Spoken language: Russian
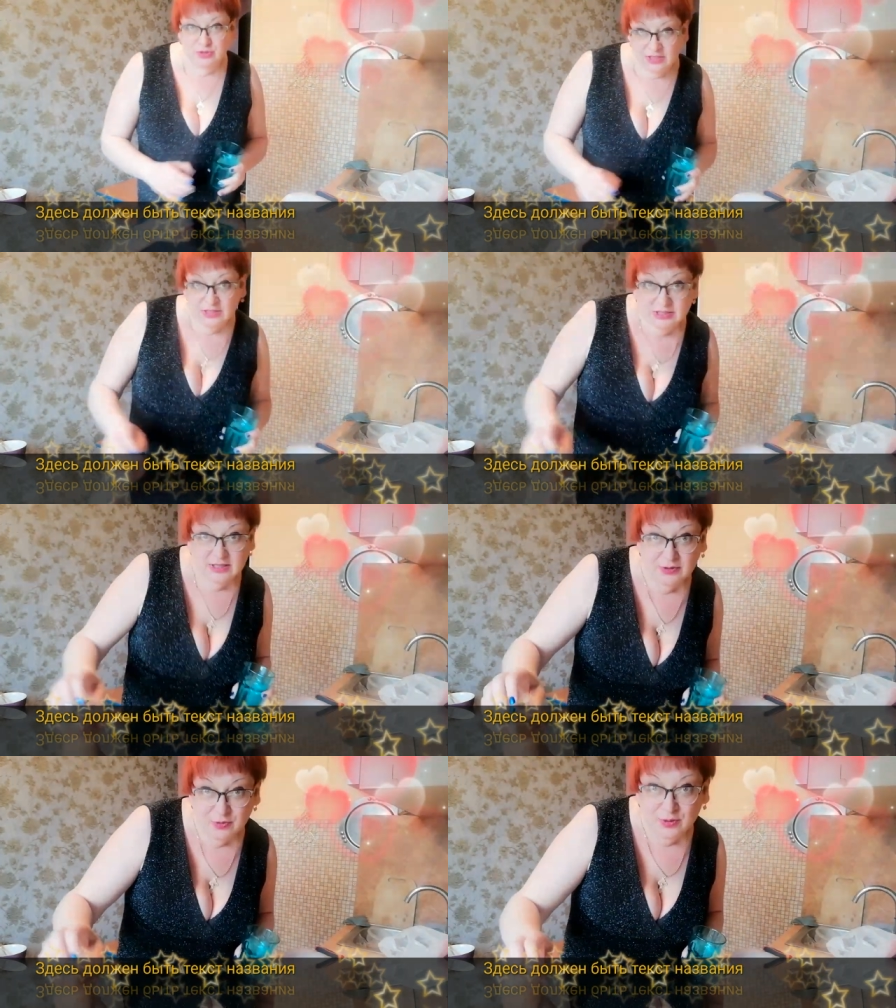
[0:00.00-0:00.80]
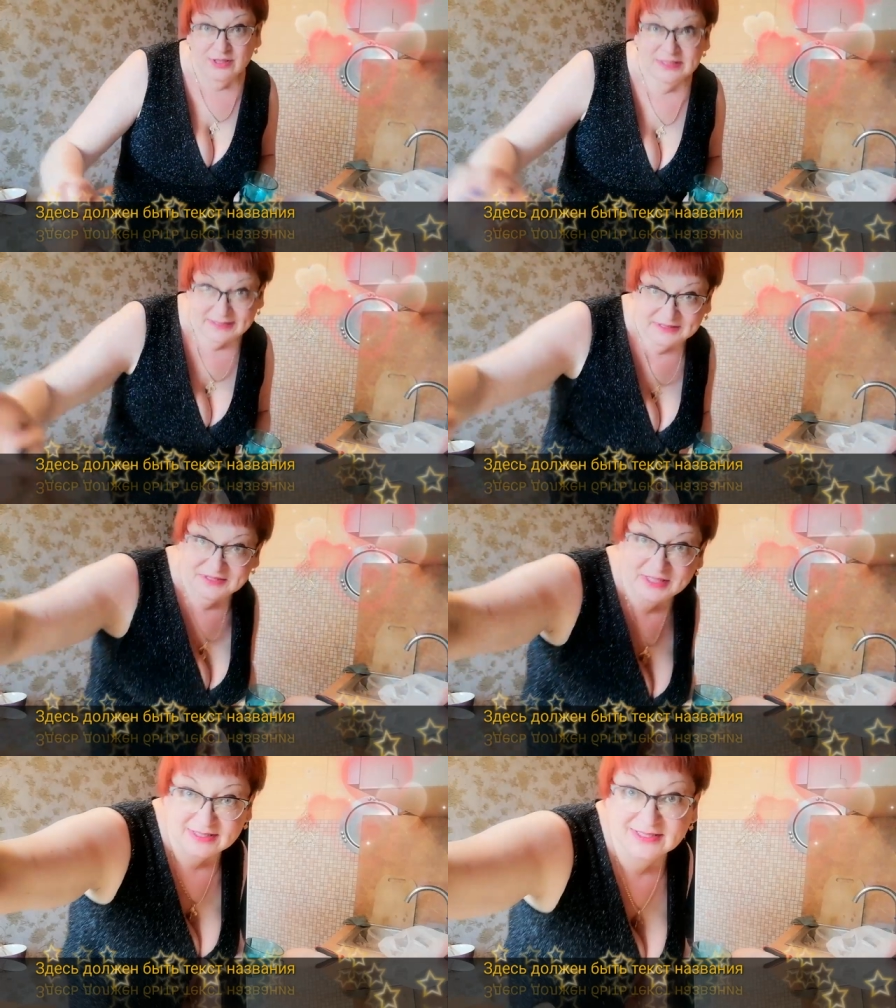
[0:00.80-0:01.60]
знаете какое?
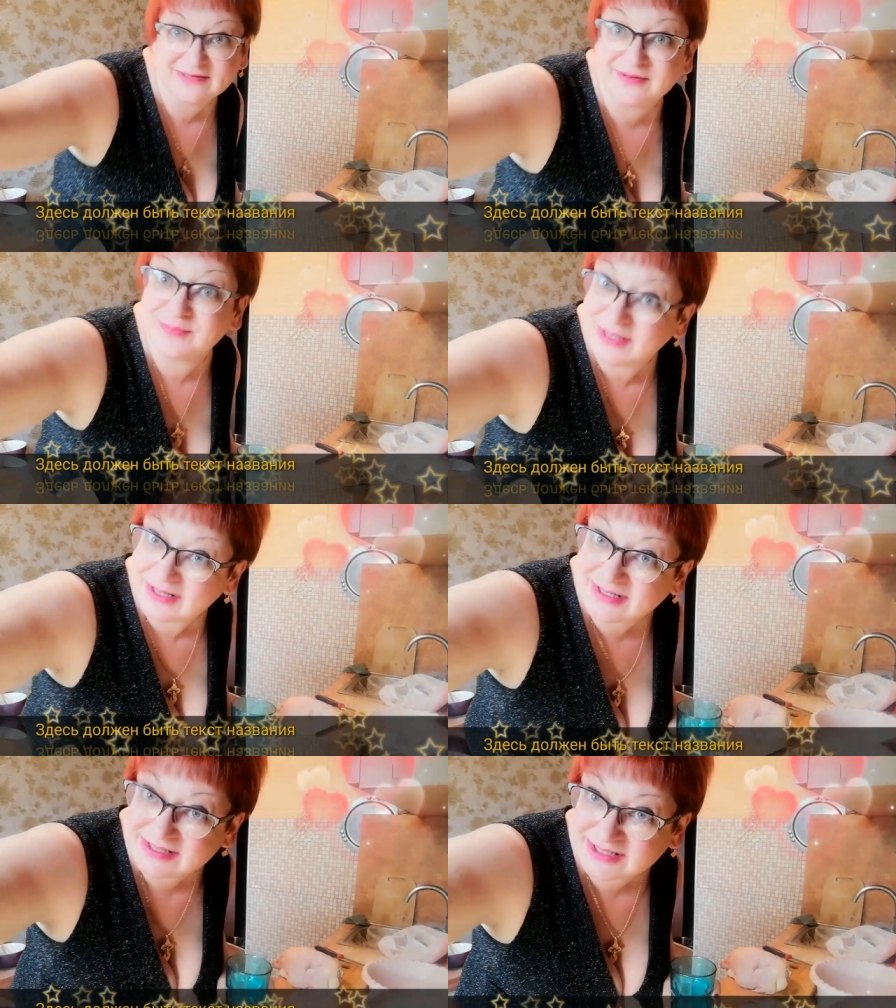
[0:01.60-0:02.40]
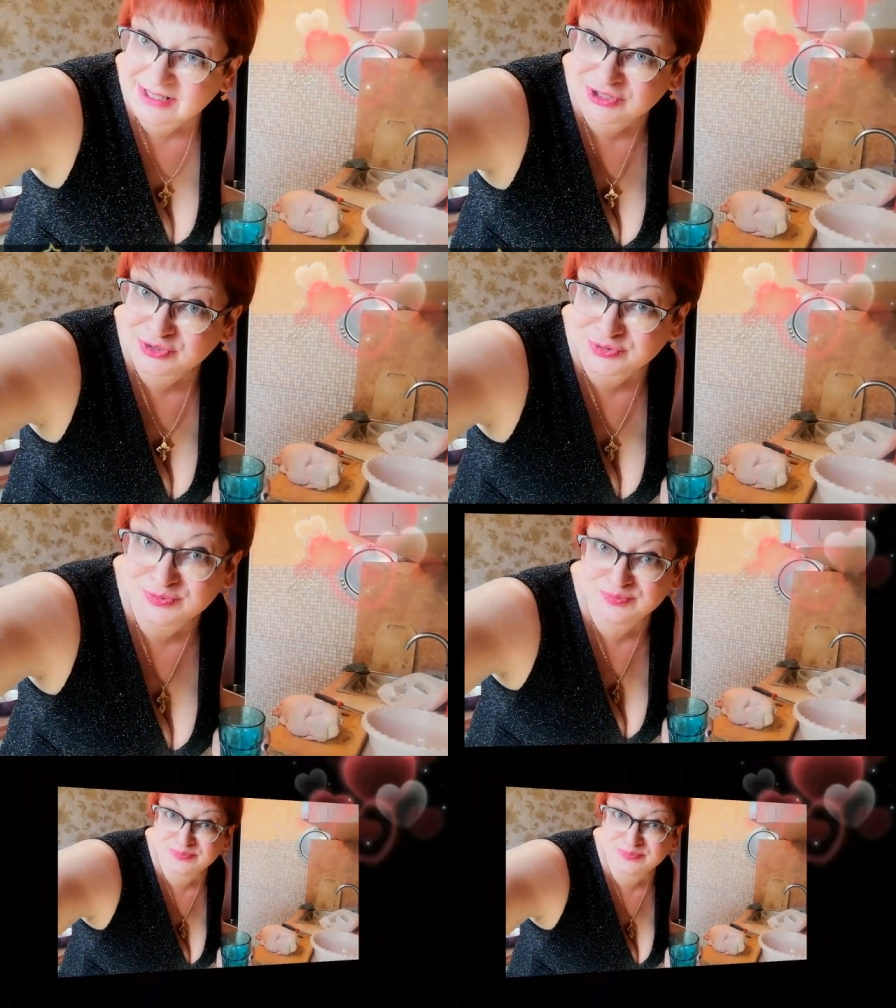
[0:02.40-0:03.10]
Сейчас я вам расскажу.